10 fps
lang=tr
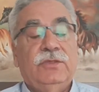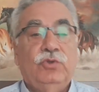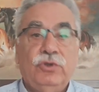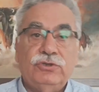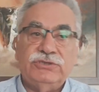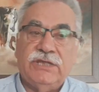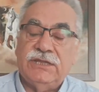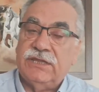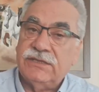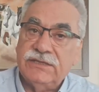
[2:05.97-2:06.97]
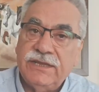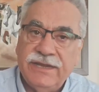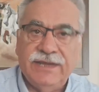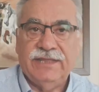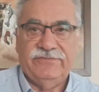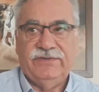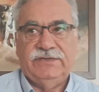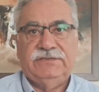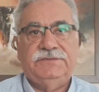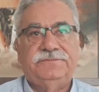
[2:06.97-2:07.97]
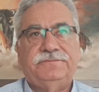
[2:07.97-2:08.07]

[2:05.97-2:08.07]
Toros Dağları'nda neler vardı?